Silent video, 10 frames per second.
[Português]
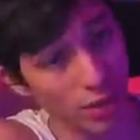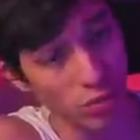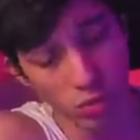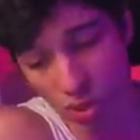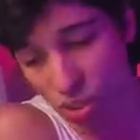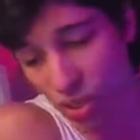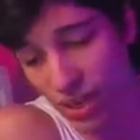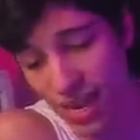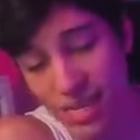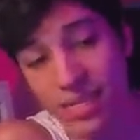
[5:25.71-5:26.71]
Tudo indica
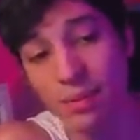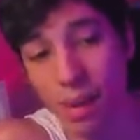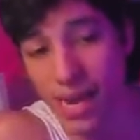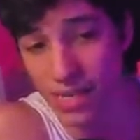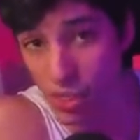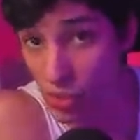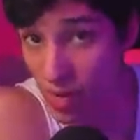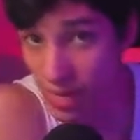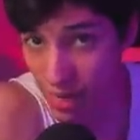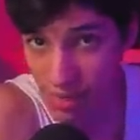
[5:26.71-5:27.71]
que esse mês a gente vai
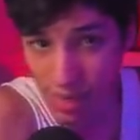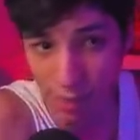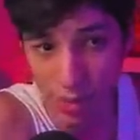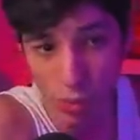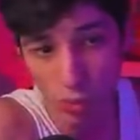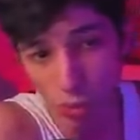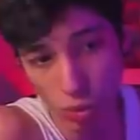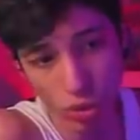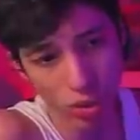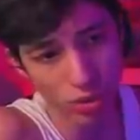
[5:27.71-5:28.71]
ter lançamento de Control
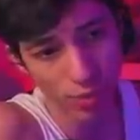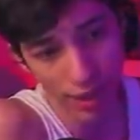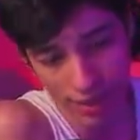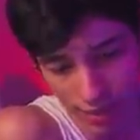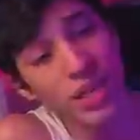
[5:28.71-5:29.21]
Shot, beleza?